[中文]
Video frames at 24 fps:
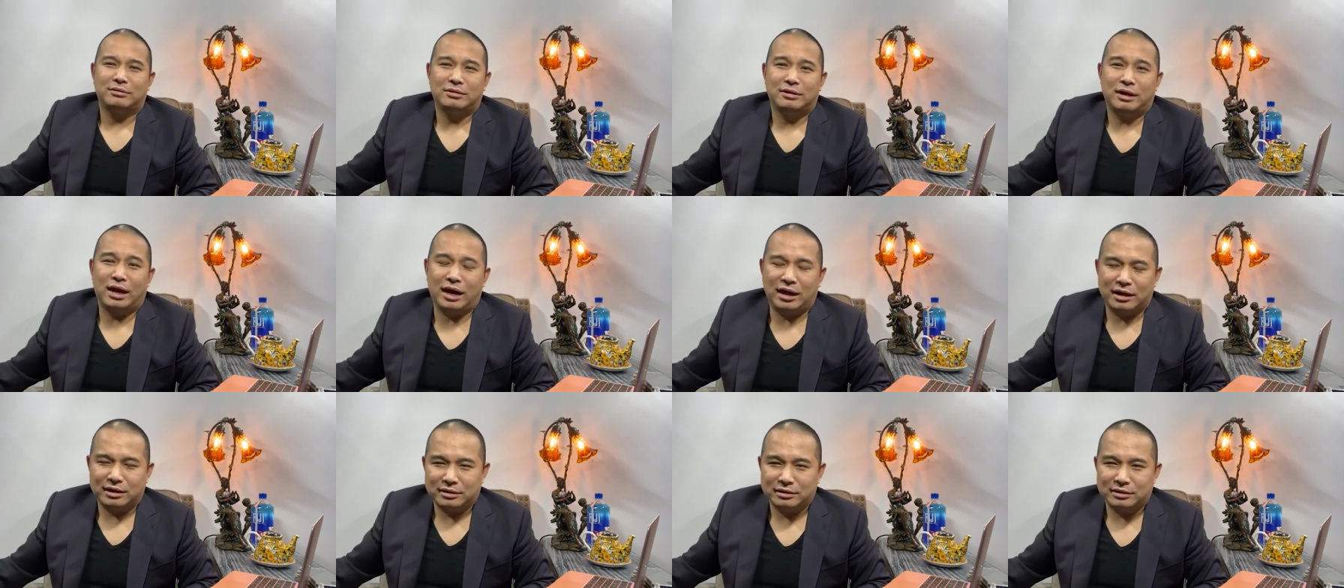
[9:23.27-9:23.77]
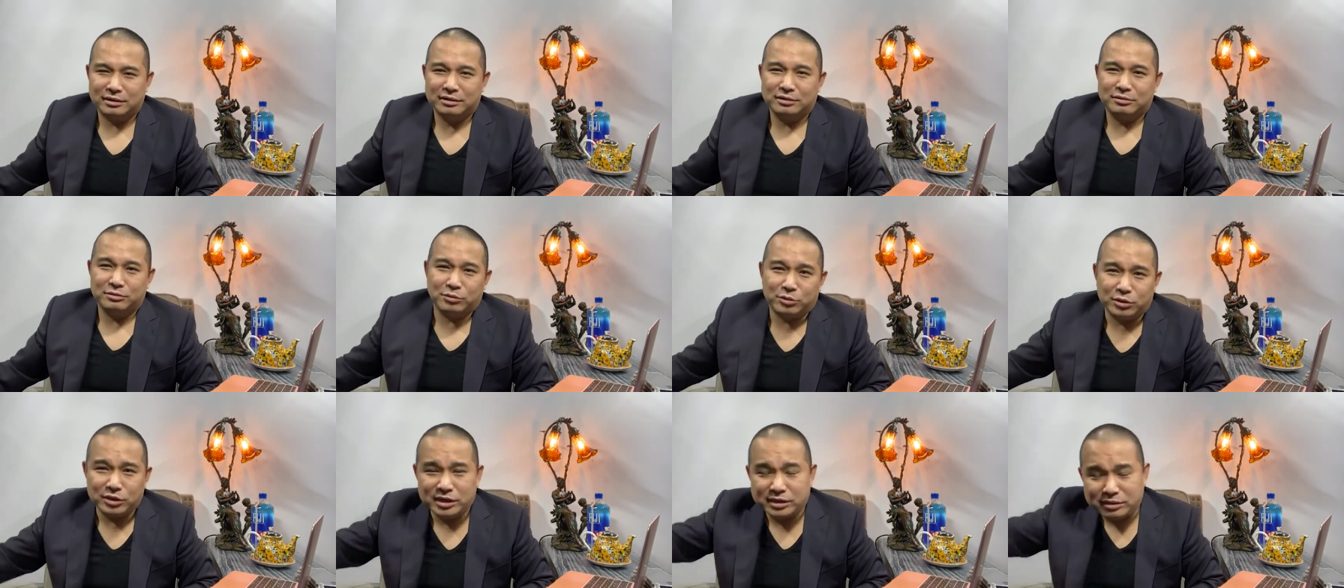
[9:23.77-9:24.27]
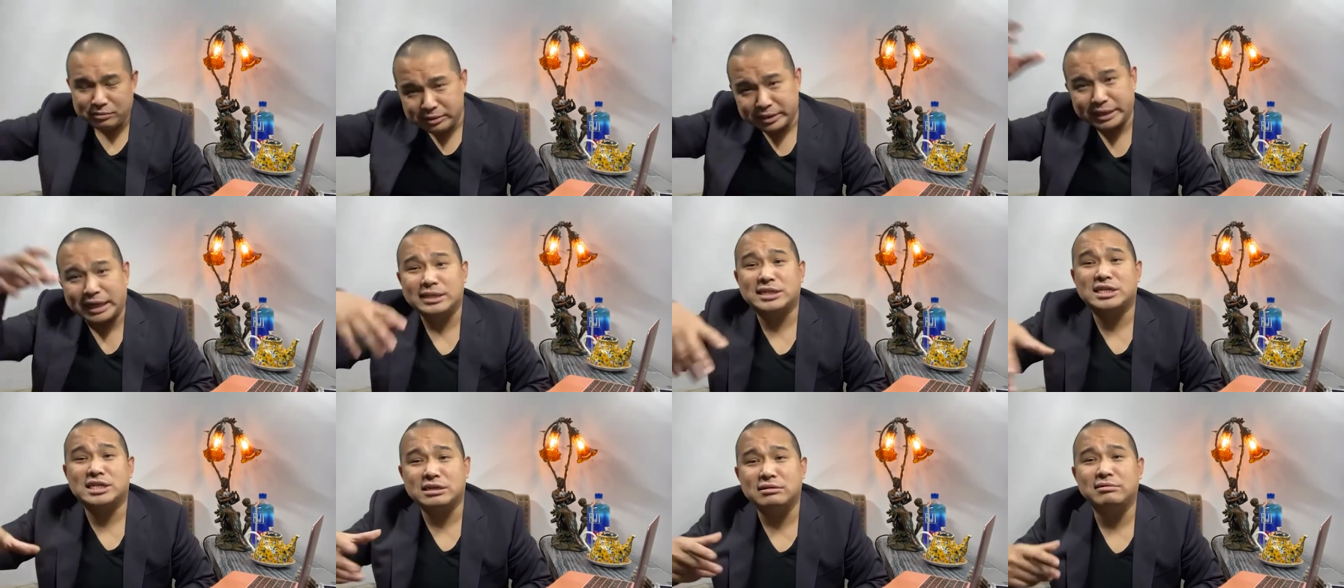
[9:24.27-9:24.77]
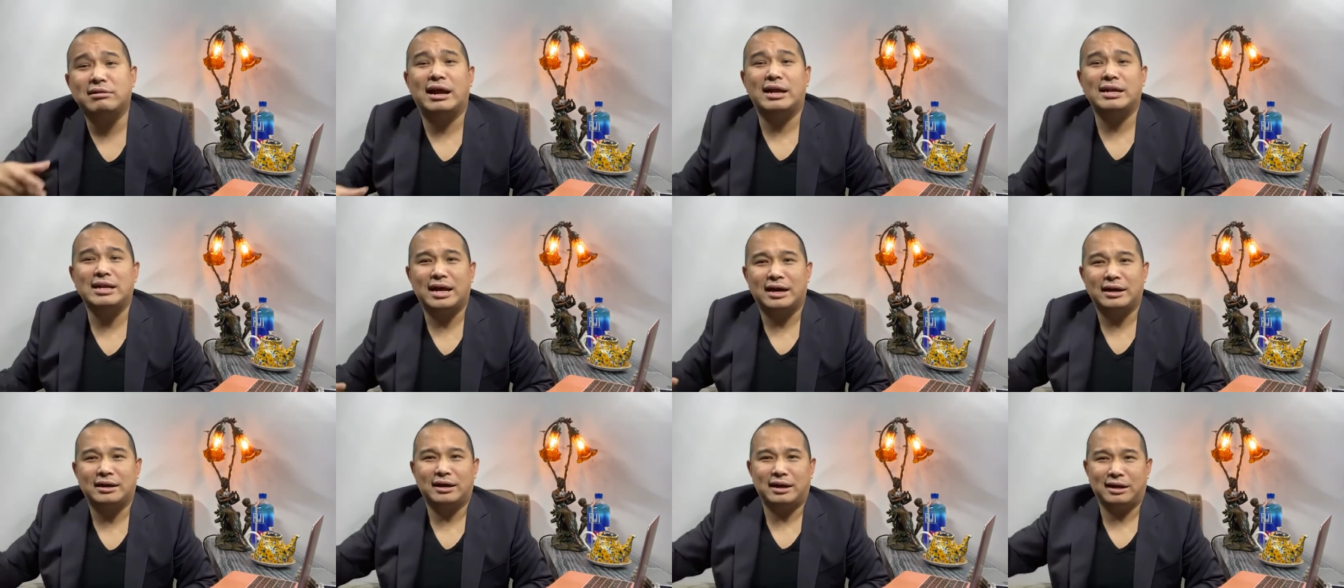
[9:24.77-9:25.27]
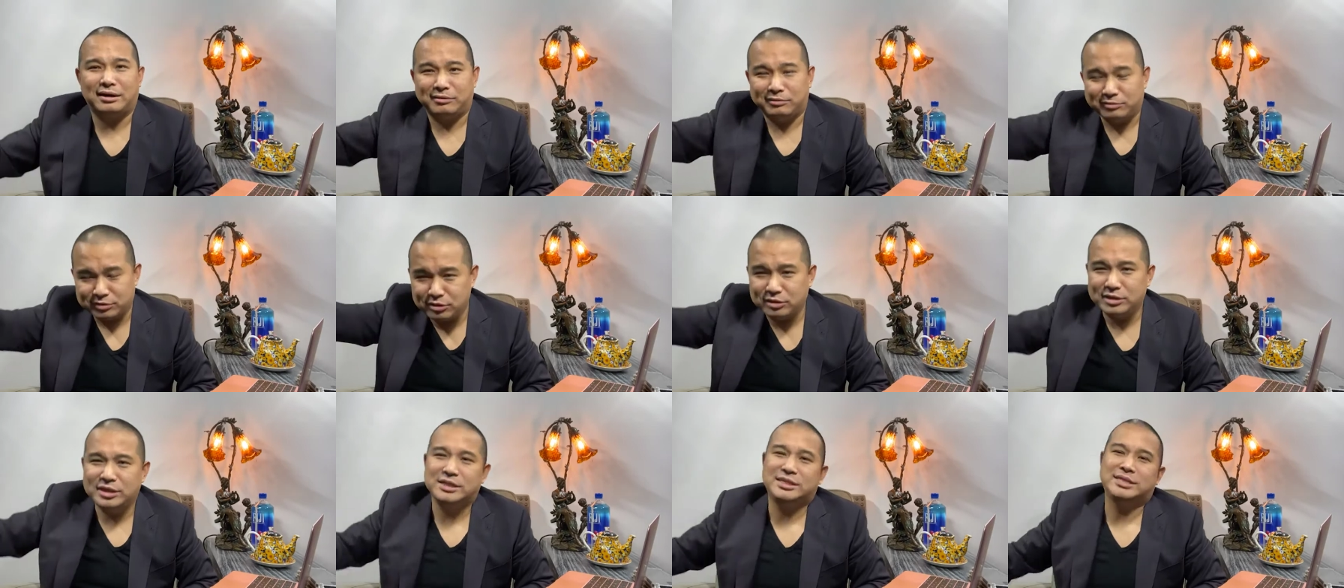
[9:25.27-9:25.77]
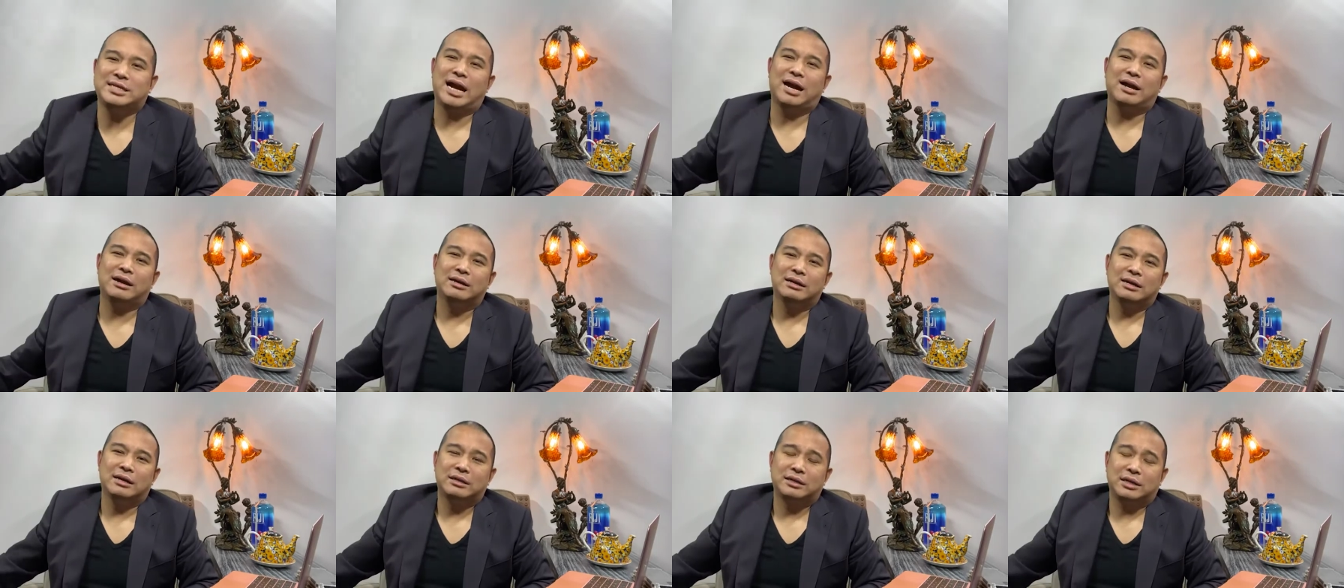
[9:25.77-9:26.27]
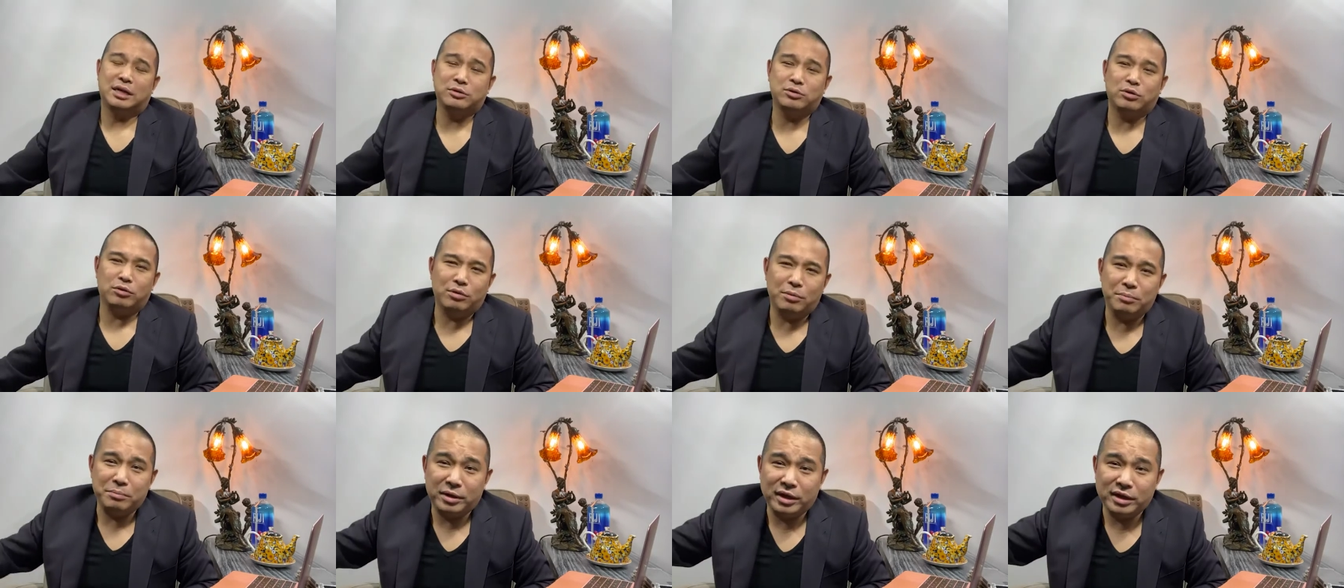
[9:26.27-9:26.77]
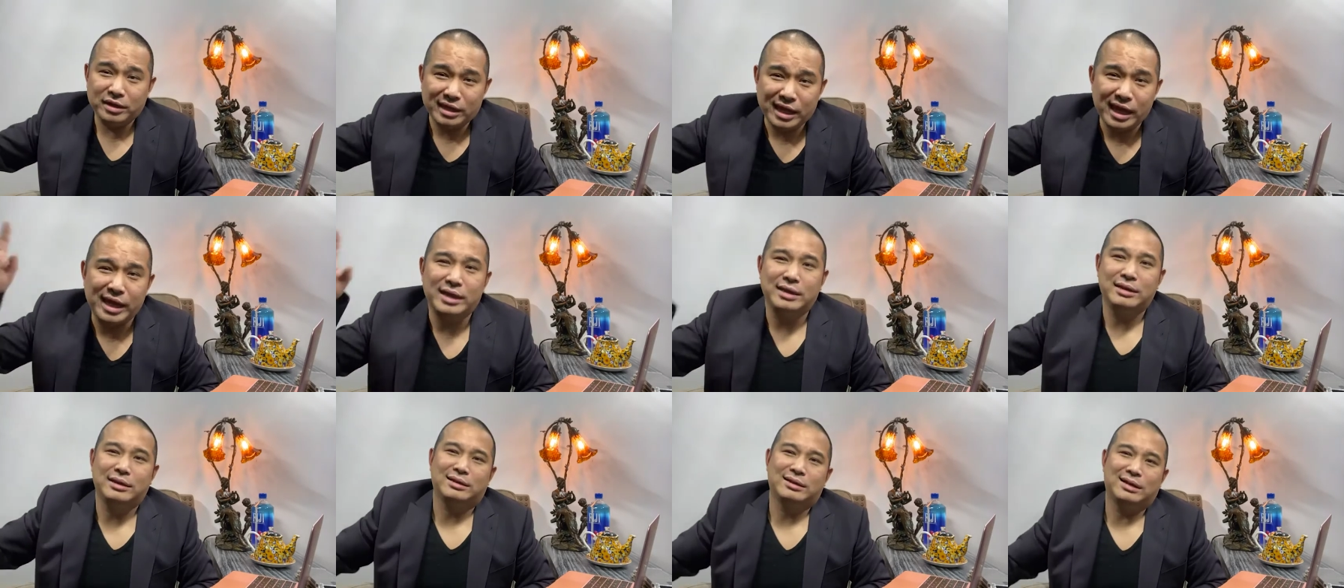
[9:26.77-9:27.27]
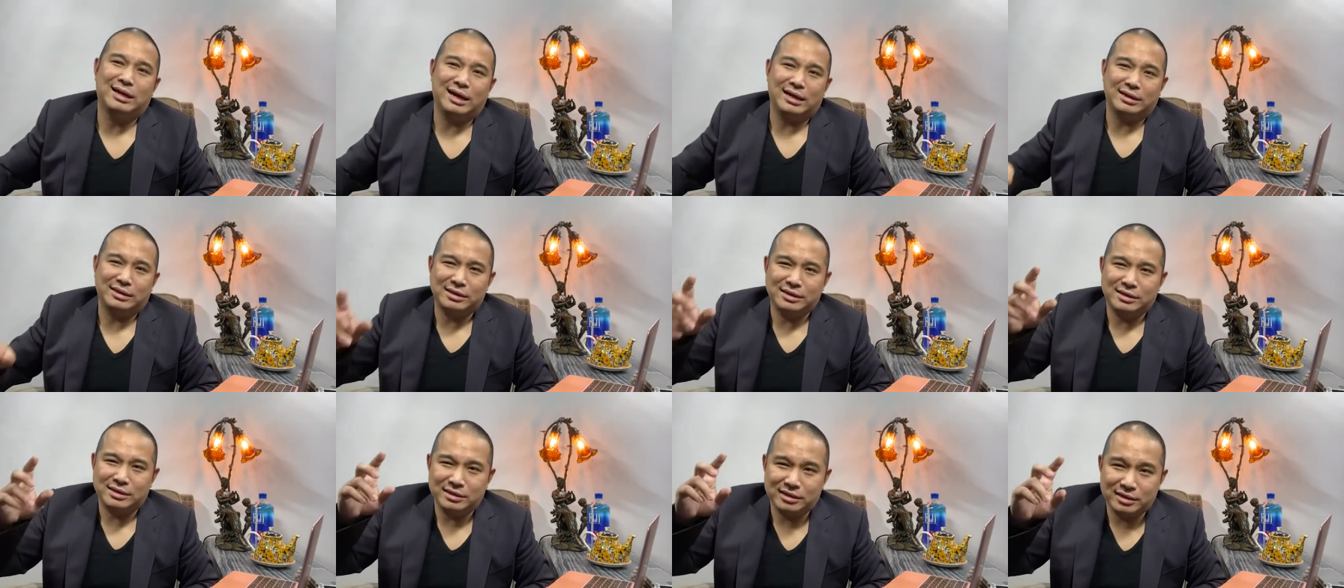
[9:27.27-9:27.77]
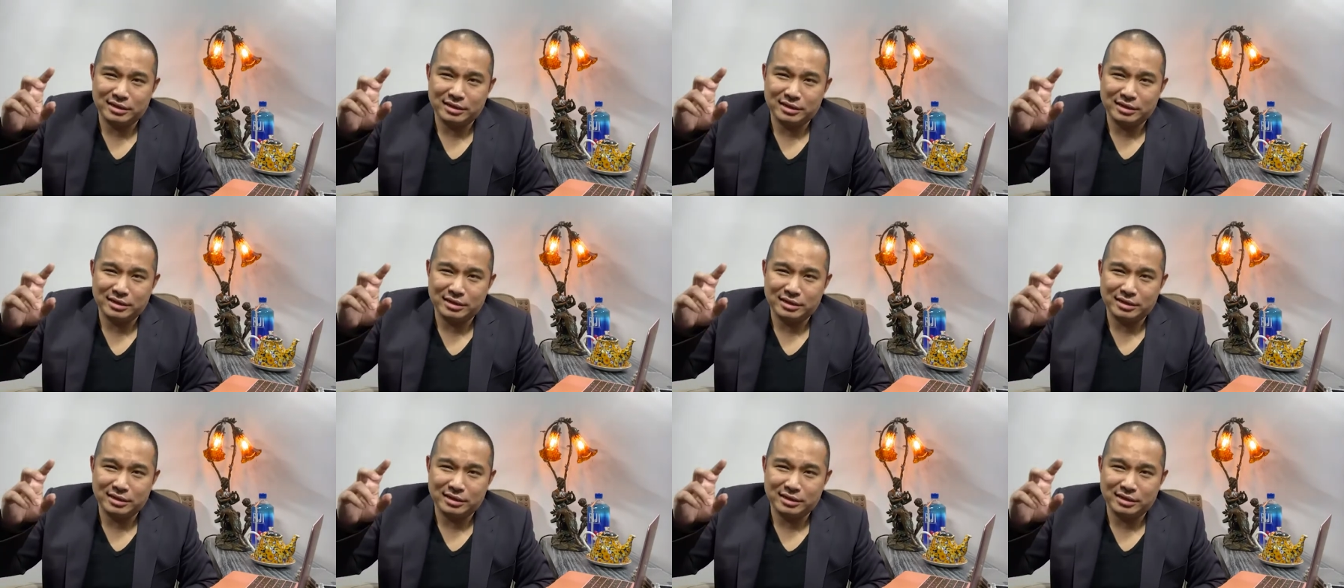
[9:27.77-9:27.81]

啊，我因为他吃完了啊。”我说：“你加。”他说：“我明天啊，